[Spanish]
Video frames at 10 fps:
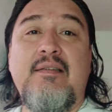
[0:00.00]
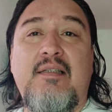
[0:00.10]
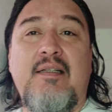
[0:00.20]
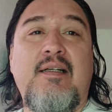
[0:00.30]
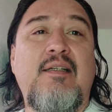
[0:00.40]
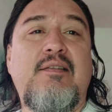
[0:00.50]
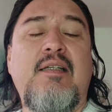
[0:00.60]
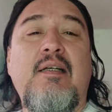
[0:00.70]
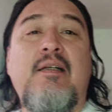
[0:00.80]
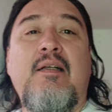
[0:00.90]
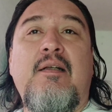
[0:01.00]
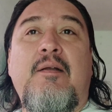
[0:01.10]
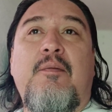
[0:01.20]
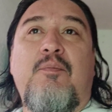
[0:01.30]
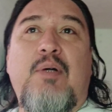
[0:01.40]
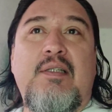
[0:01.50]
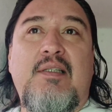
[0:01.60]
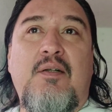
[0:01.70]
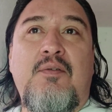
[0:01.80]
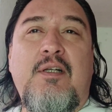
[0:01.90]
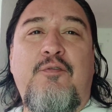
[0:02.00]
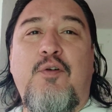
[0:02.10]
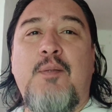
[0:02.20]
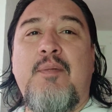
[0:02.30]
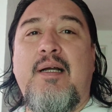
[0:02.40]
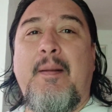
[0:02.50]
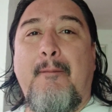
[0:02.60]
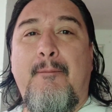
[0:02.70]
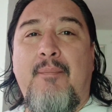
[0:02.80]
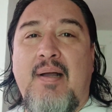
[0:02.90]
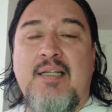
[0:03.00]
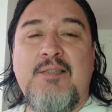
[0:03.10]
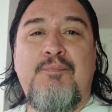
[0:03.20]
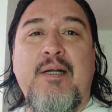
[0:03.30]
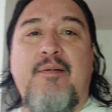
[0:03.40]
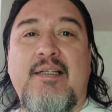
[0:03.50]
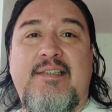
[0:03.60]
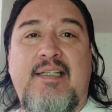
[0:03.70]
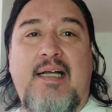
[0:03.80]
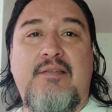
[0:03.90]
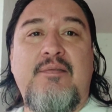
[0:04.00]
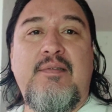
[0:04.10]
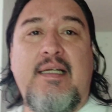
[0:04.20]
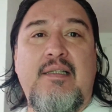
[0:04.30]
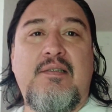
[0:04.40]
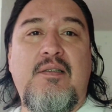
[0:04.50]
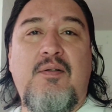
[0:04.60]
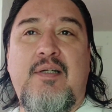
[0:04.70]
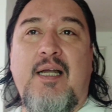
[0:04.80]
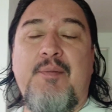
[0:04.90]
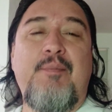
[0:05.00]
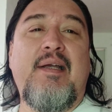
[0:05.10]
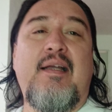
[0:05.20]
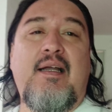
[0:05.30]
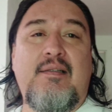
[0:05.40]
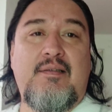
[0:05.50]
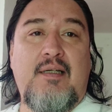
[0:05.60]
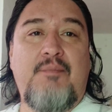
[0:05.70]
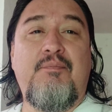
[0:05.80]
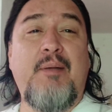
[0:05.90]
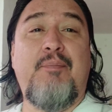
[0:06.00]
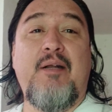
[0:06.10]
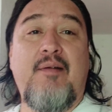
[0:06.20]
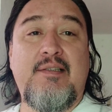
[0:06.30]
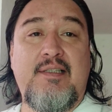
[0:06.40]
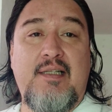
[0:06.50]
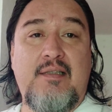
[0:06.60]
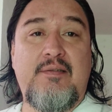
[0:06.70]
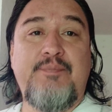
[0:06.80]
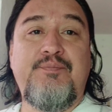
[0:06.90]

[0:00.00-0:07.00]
Tienes, pues de alguna forma, más privacidad, que es lo que a mí me encanta, mi privacidad.